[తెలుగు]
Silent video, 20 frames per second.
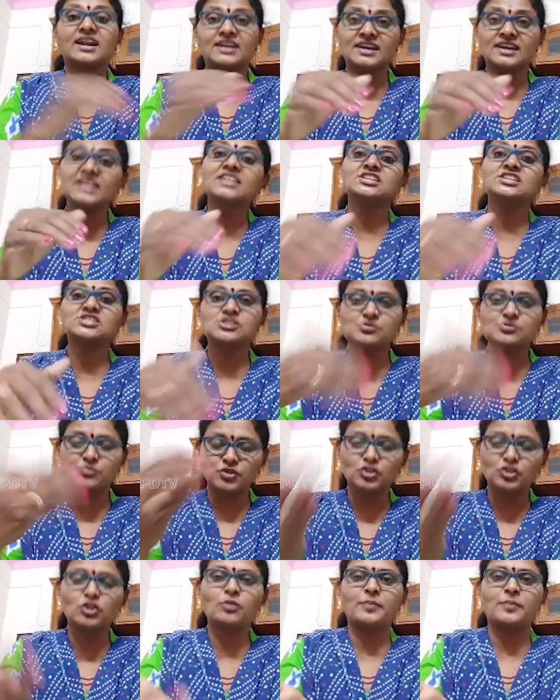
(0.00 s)
అక్కడ నుంచి
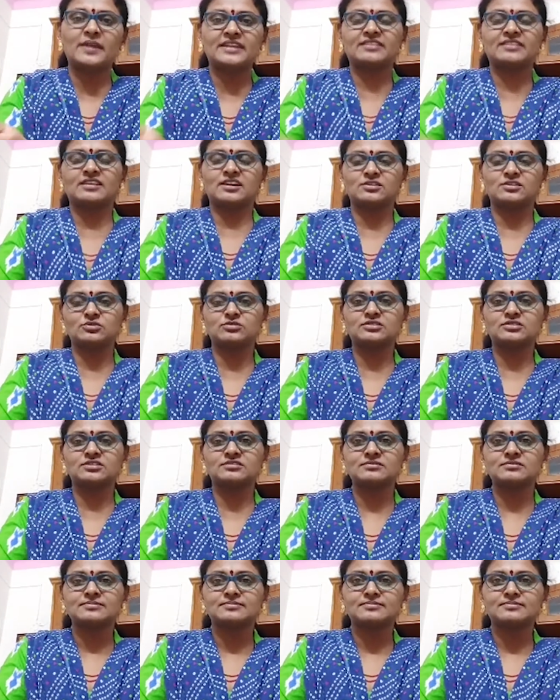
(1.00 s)
మొదలు పెడతాను
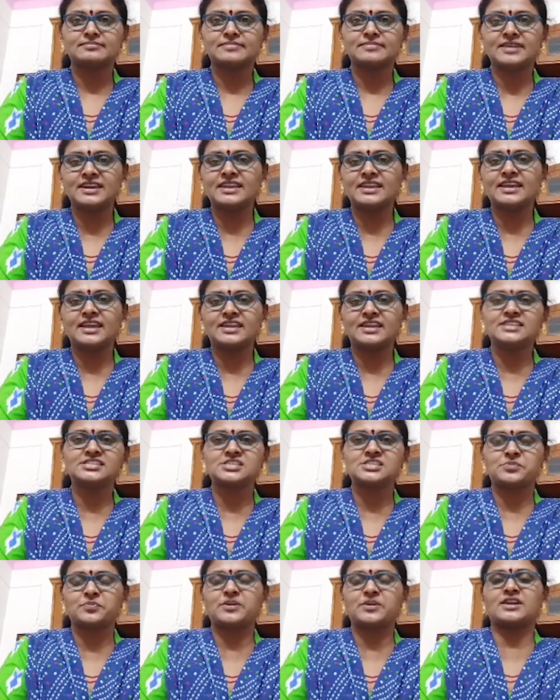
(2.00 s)
మళ్ళీ
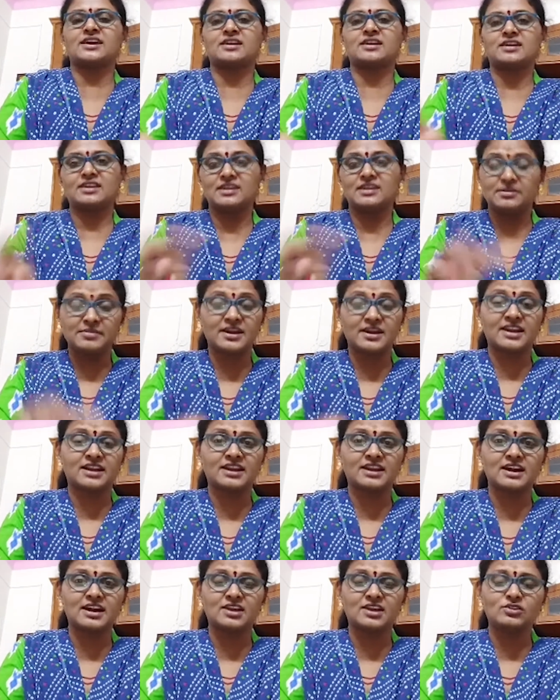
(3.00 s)
అని చెప్పిన
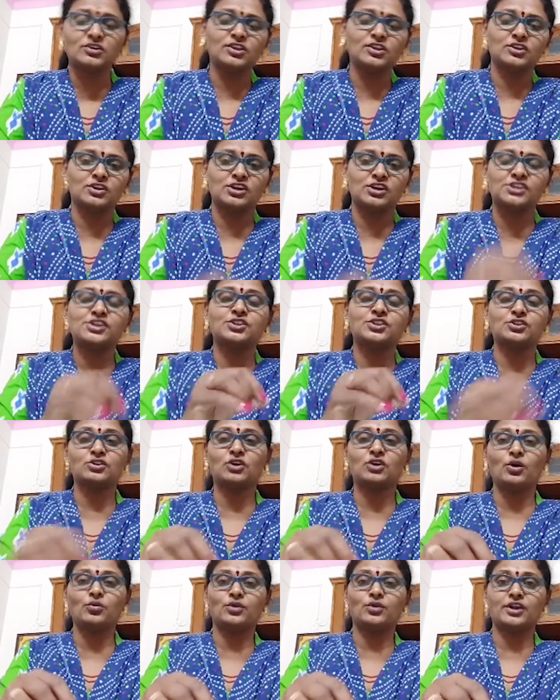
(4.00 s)
నిమ్మగడ్డ గారు ఈరోజు
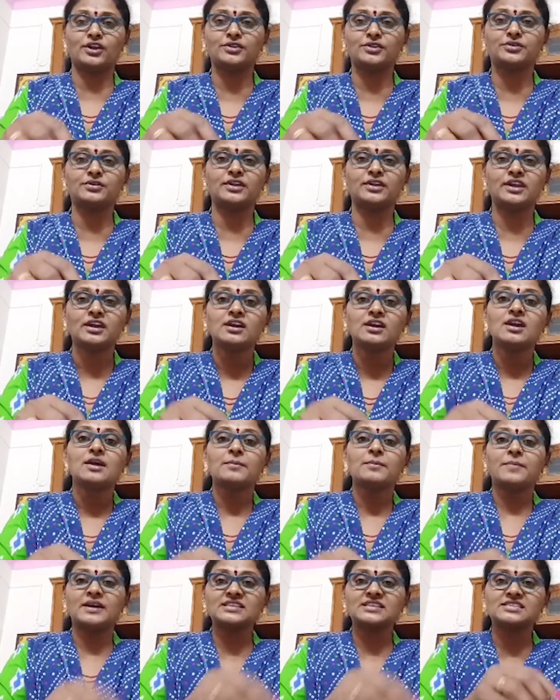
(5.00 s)
ఎందుకో ఉన్నట్టుండి
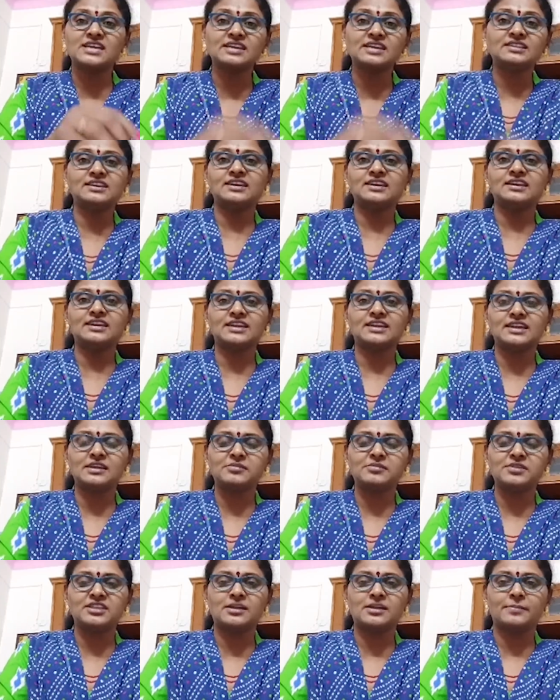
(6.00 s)
పంచాయతీ
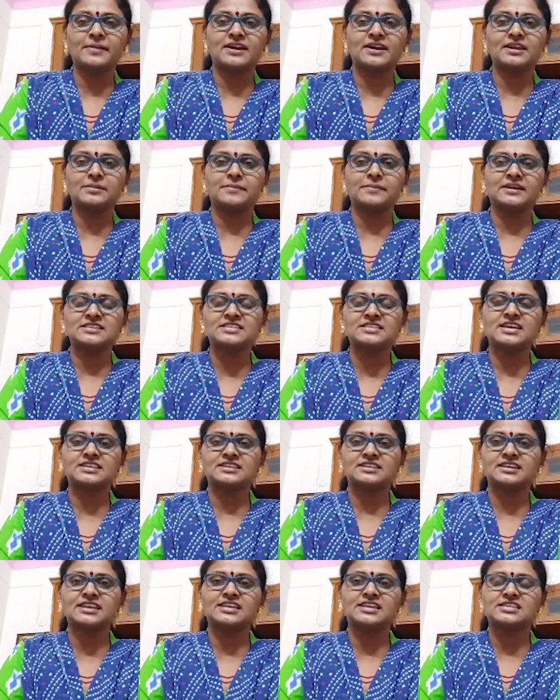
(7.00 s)
ఎన్నికల మీద పడి
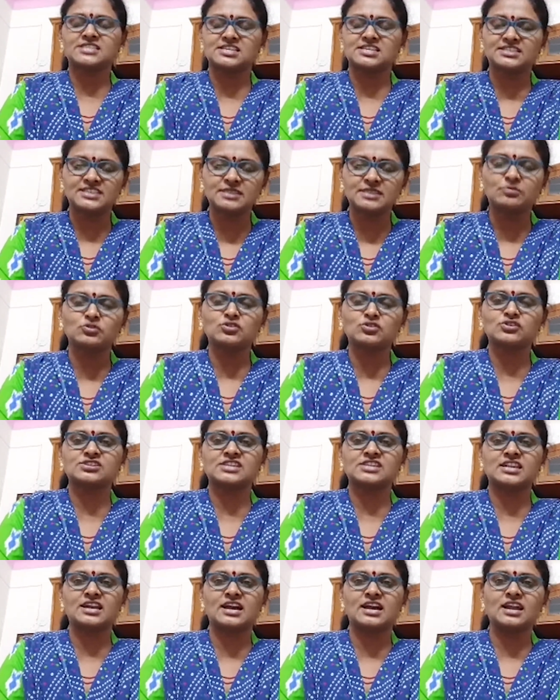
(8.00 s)
పంచాయతీ ఎలక్షన్సే
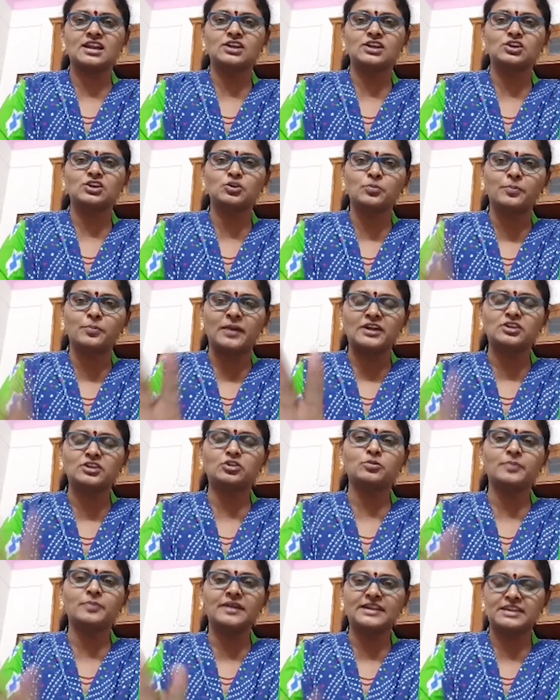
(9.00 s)
ముందు జరగాలంటూ
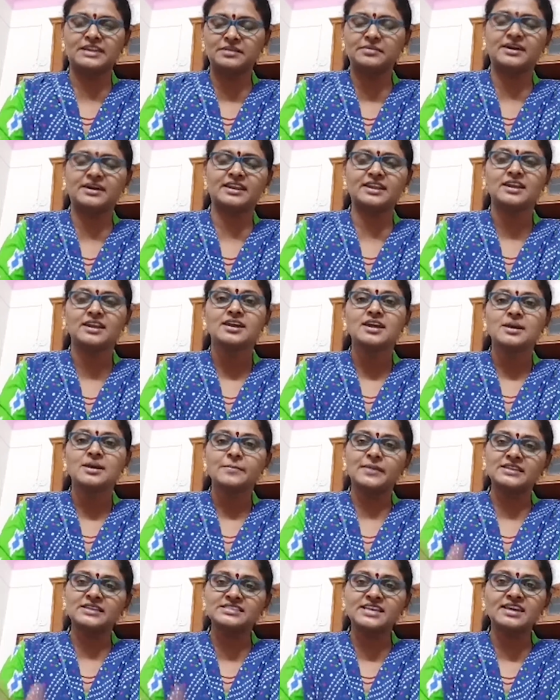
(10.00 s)
పట్టు పట్టి మరి
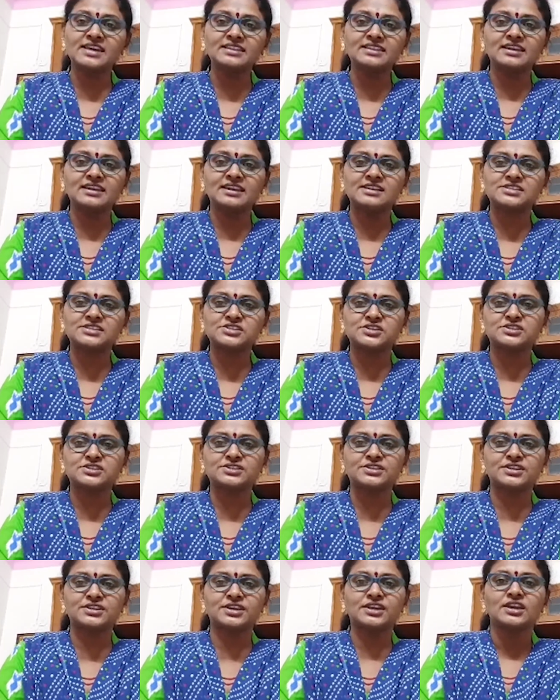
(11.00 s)
పంచాయతీ
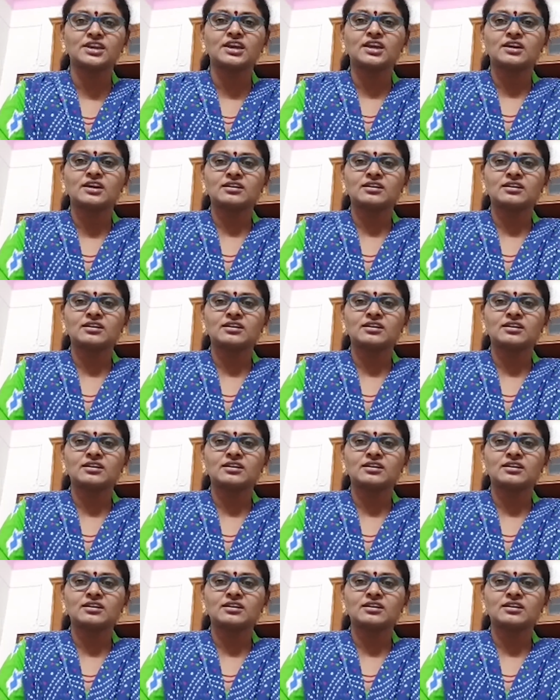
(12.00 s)
ఎలక్షన్స్ని